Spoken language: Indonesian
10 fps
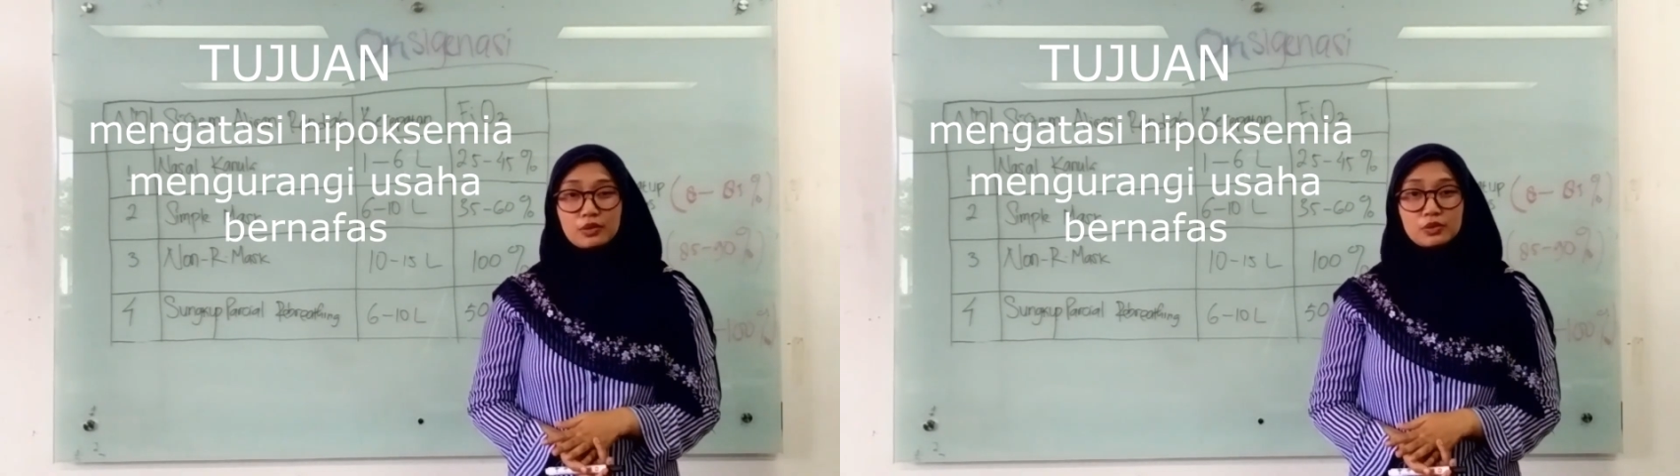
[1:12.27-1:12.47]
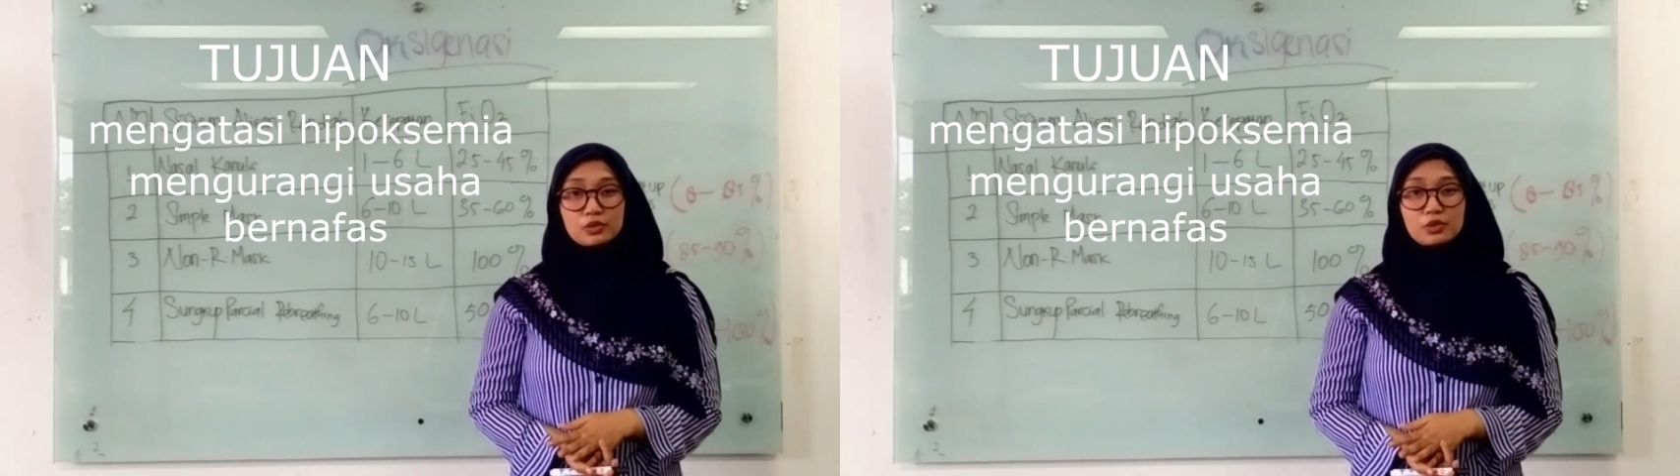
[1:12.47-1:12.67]

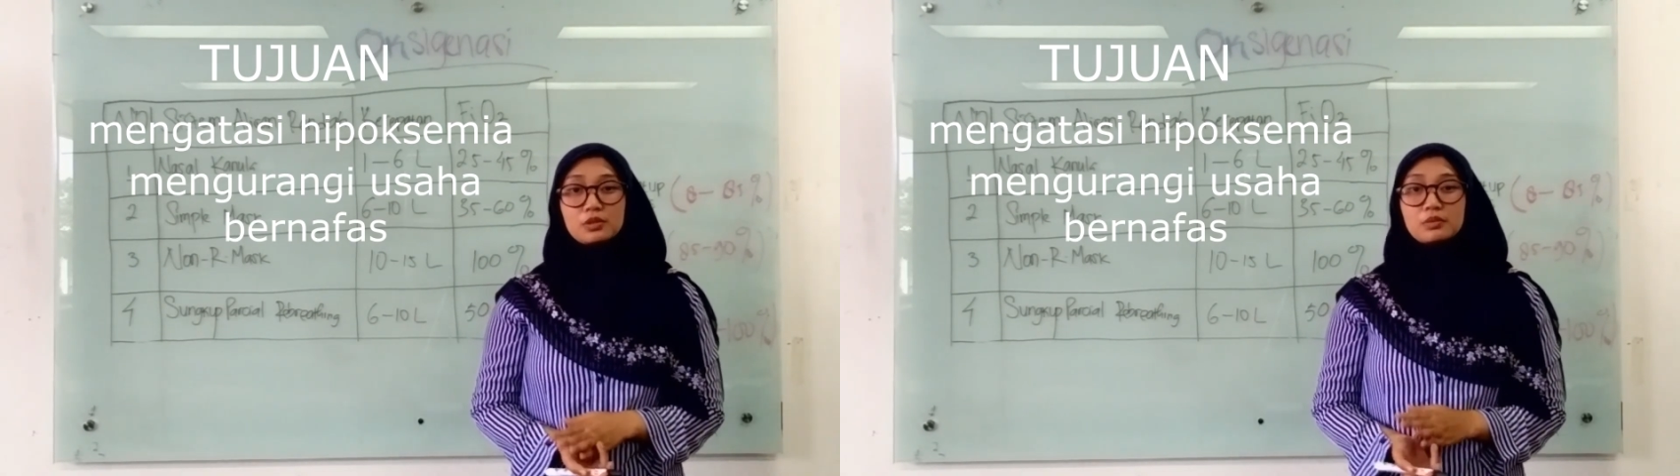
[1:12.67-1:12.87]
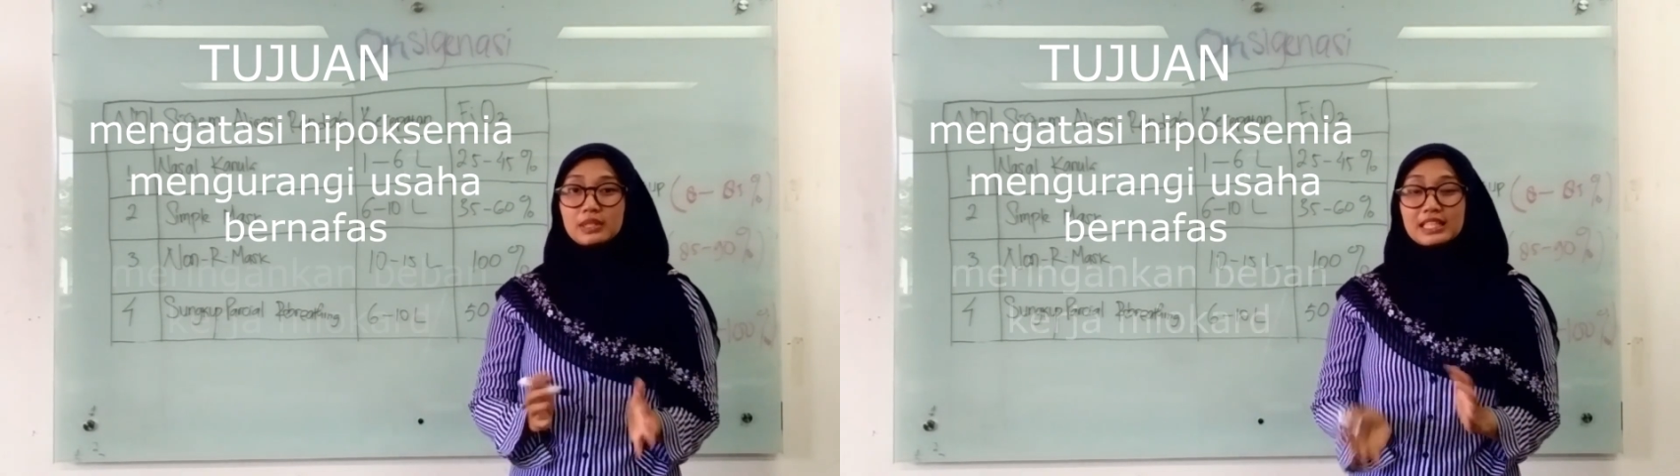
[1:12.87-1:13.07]
untuk
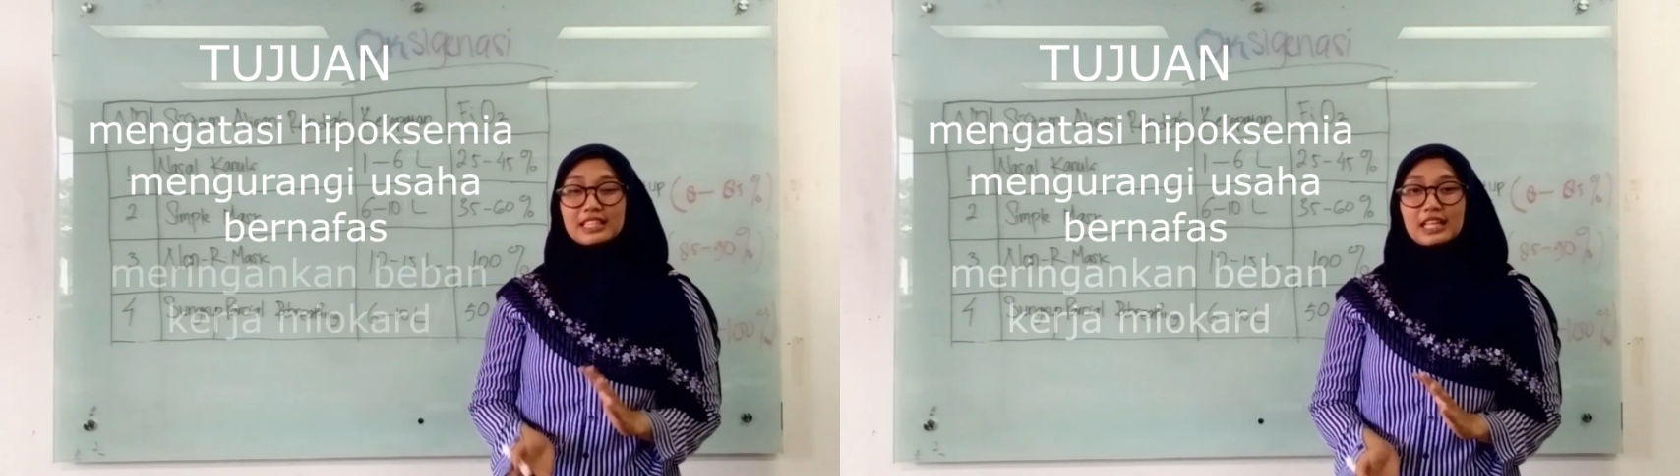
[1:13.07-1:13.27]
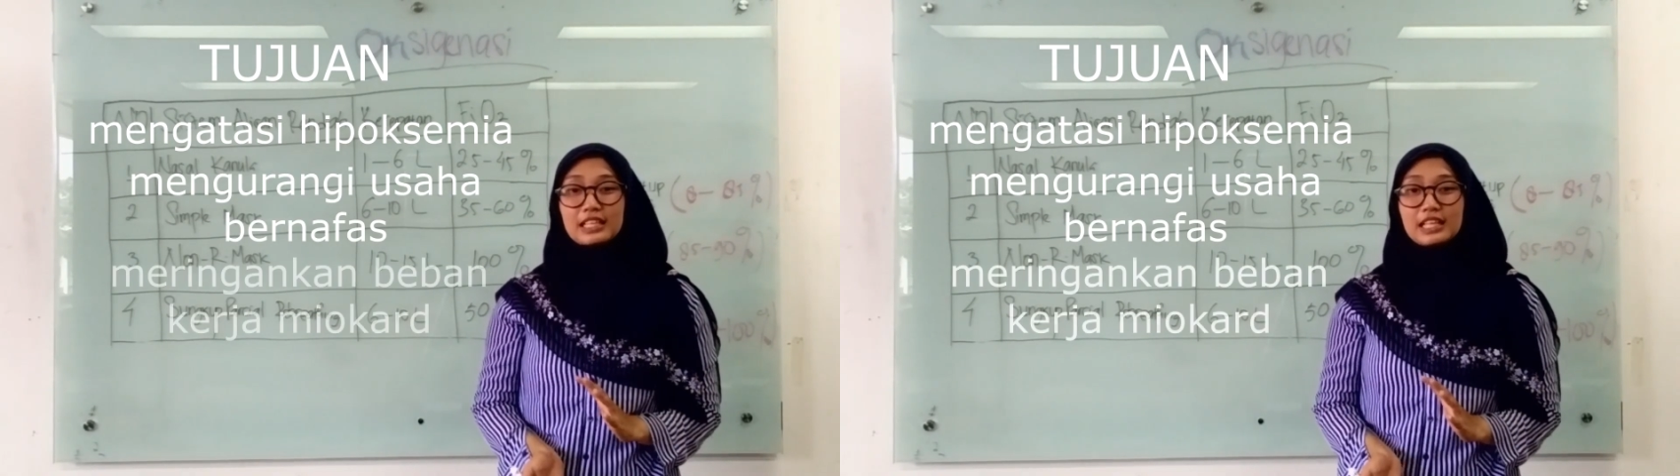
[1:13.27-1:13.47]

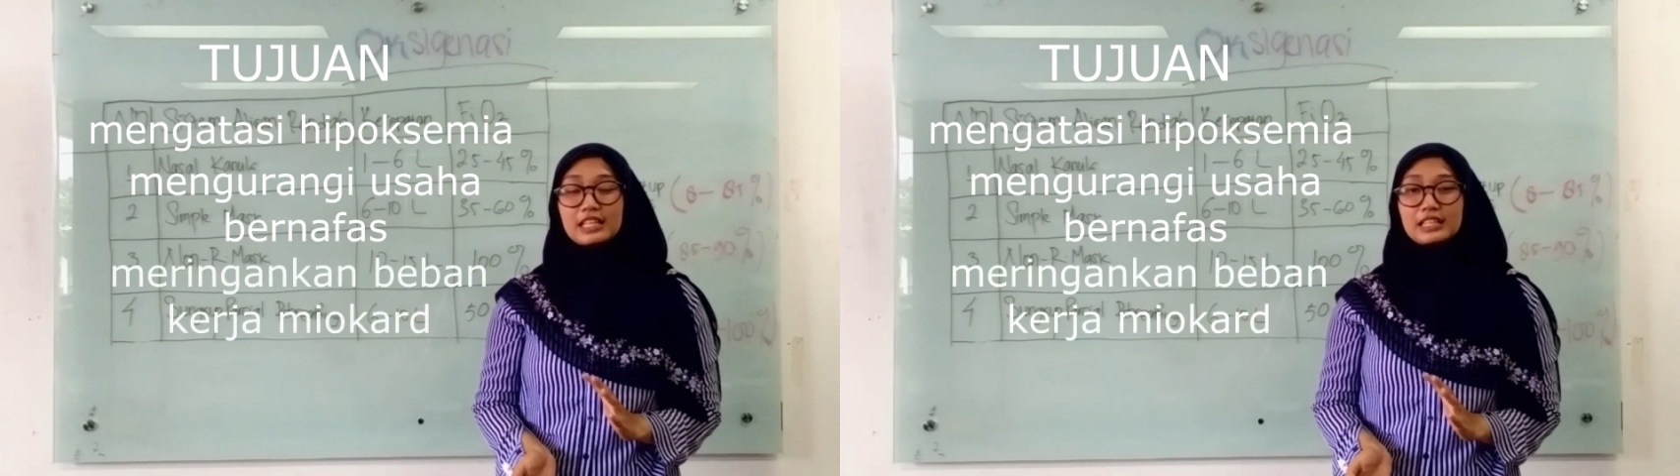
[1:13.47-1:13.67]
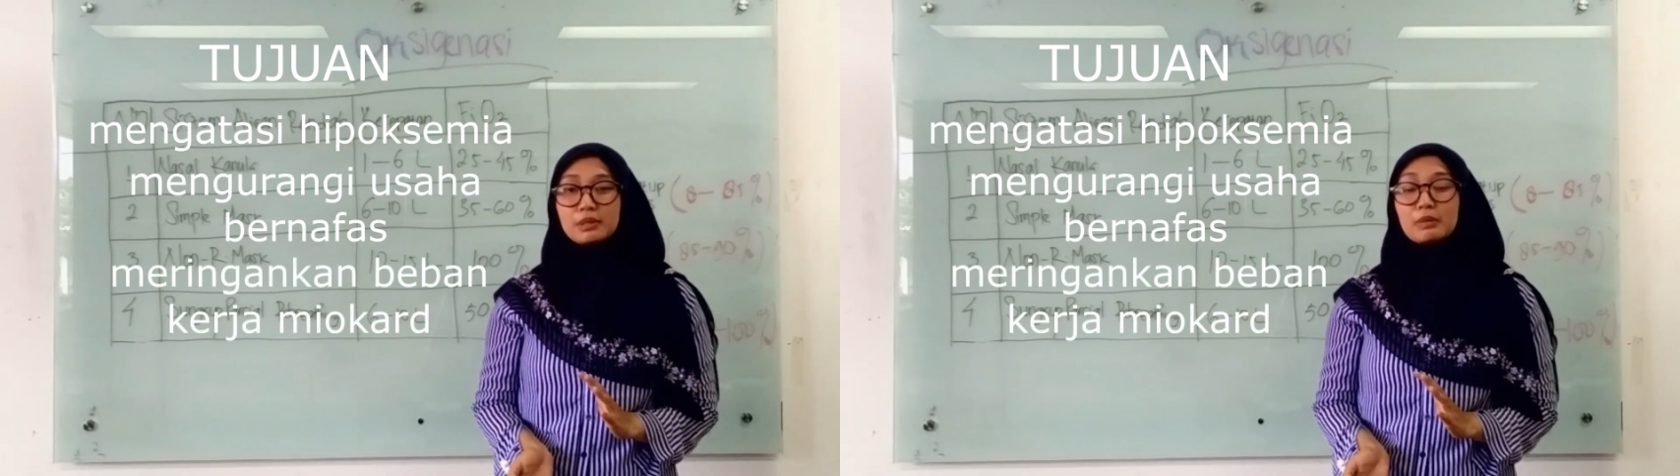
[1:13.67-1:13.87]

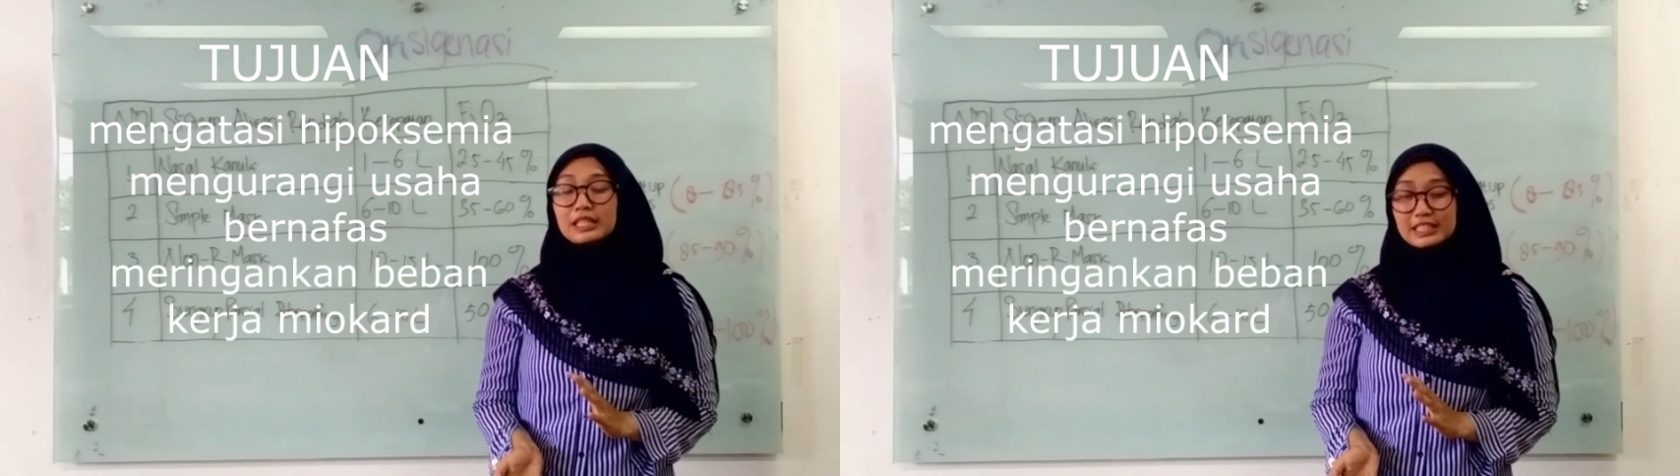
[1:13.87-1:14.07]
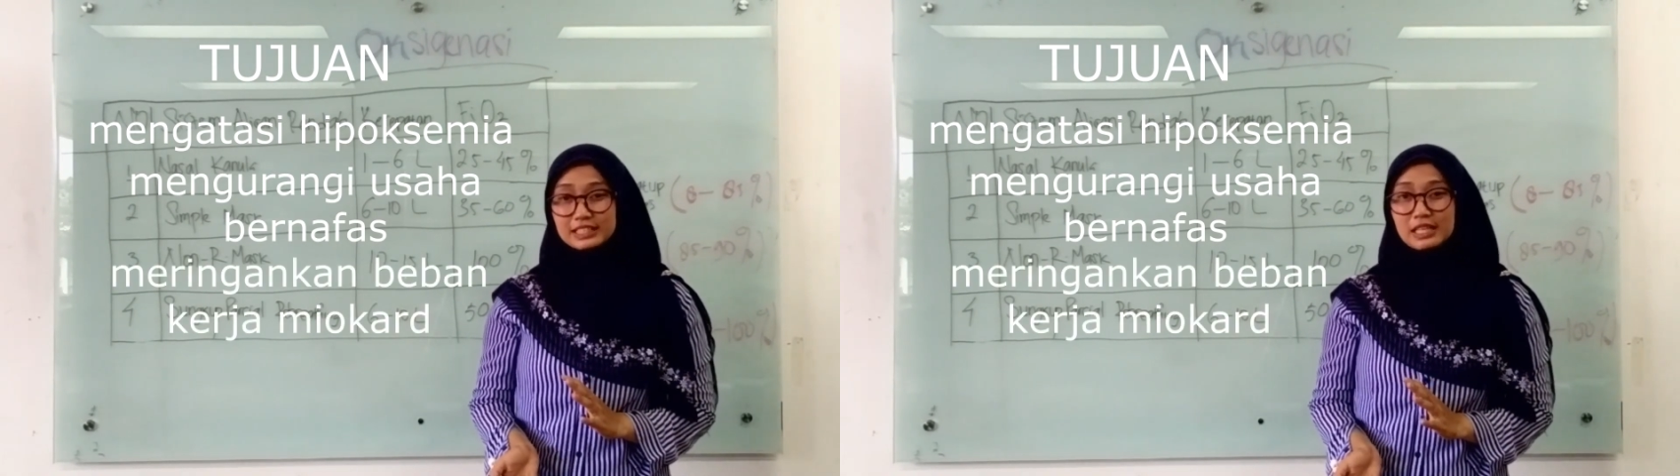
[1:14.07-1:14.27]
meringankan
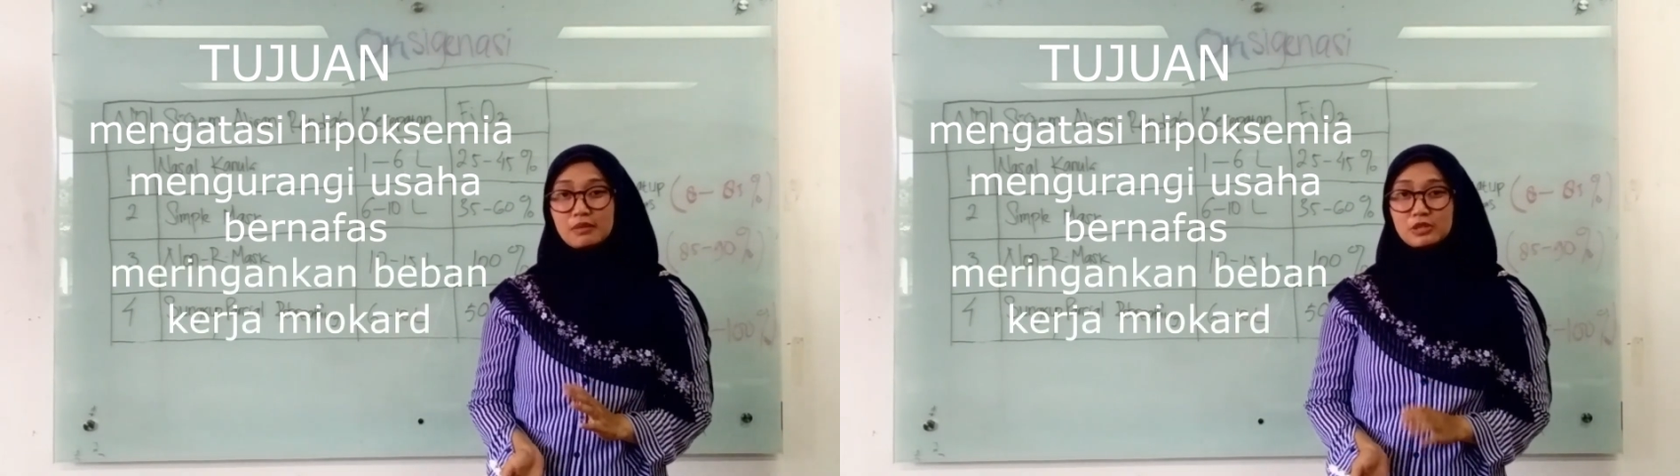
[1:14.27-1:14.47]
beban kerja